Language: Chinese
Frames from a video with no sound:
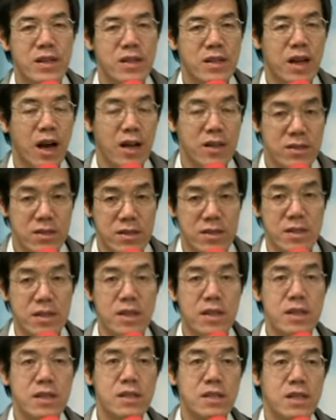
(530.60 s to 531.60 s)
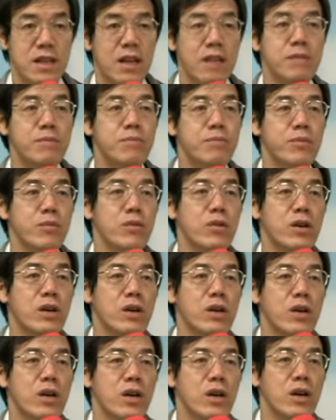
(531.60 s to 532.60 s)
那使得人不
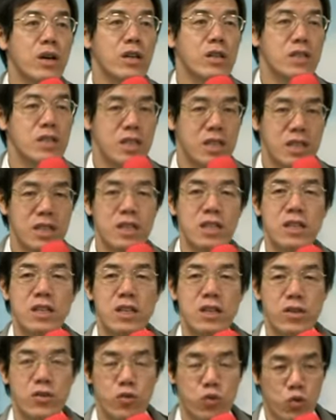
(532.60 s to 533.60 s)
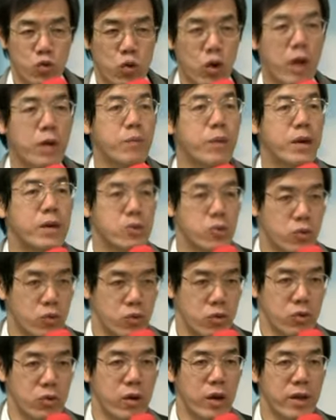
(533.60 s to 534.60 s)
会轻易随便
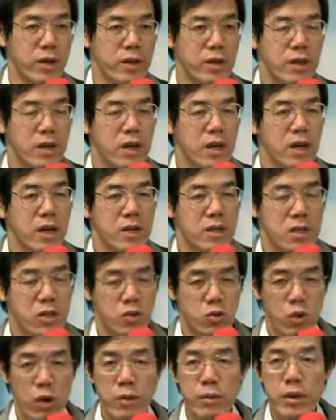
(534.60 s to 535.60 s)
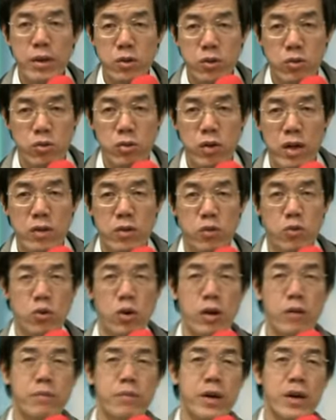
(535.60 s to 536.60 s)
许愿，你随便许愿
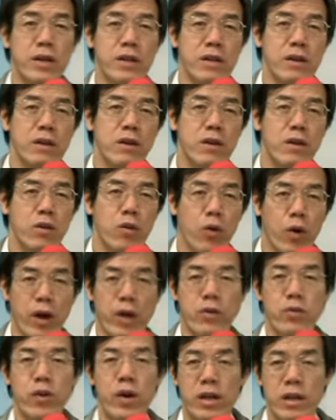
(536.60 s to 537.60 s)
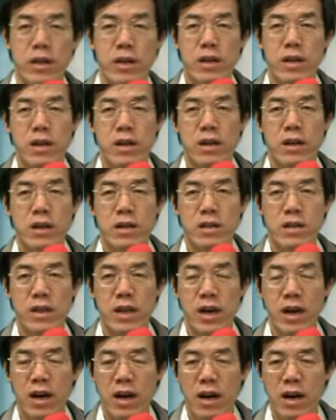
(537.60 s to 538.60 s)
随便毁愿，
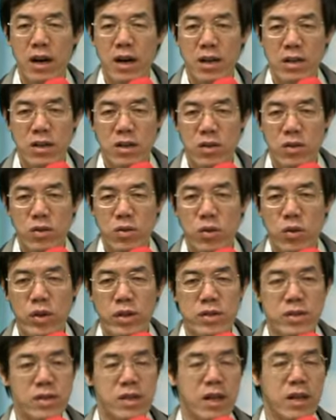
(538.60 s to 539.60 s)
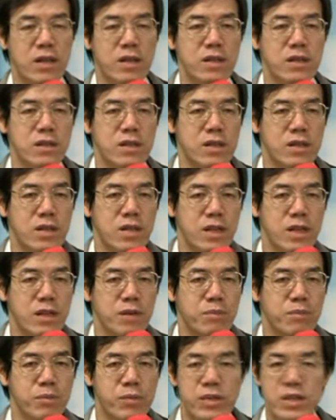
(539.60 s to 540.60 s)
那对神是一
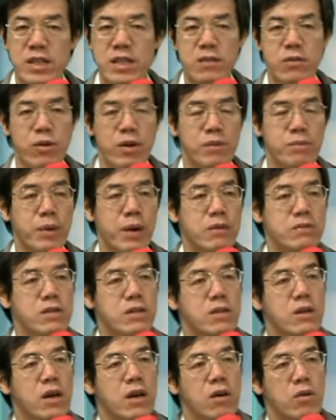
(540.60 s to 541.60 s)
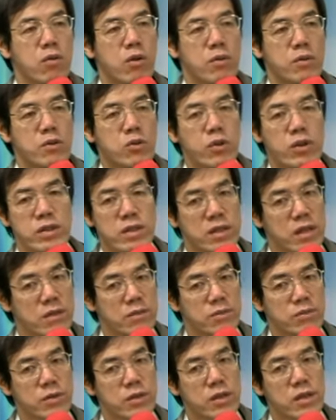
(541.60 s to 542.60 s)
个不敬畏，表示我们对
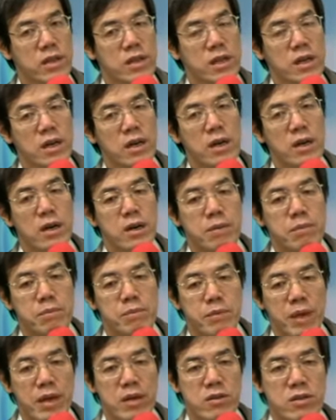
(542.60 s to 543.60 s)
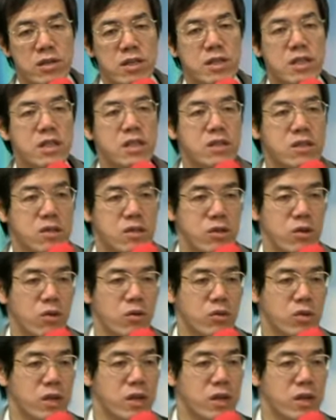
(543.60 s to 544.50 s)
神是一个。没有信守